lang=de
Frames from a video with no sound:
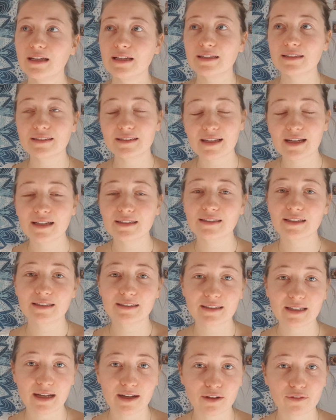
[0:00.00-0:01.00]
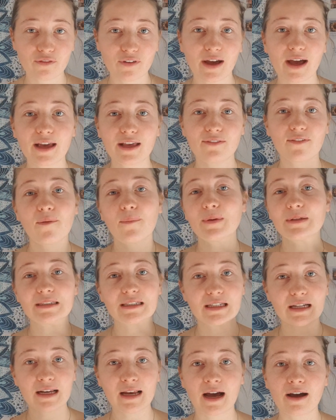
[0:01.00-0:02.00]
sehr, sehr, sehr hilfreich, wenn man
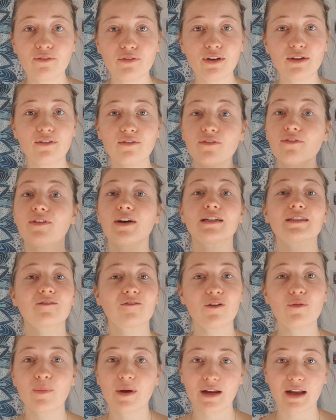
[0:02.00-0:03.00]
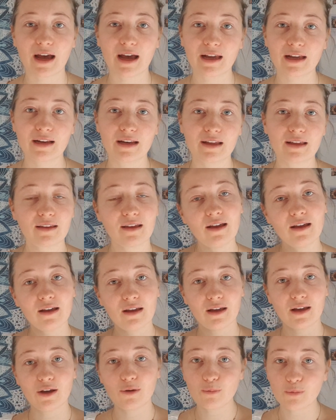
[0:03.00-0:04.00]
sich klar wird, was will man eigentlich
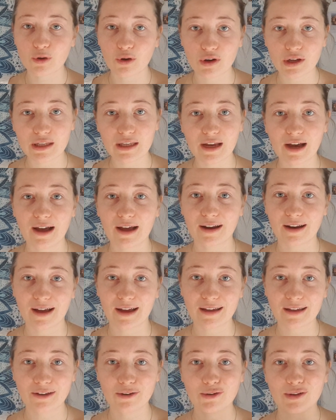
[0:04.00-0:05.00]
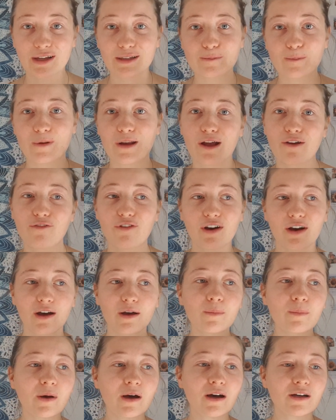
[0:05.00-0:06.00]
im neuen Jahr erreichen, dass man einfach
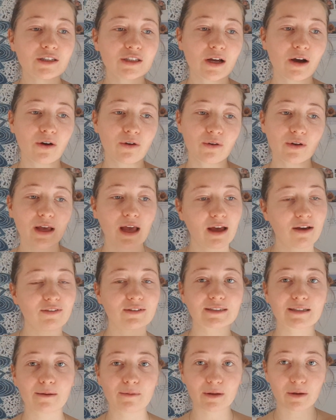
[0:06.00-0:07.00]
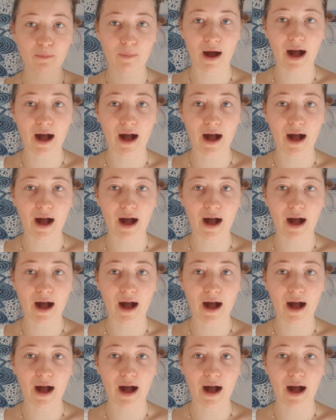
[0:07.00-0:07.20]
immer schaut, okay, was habe ich im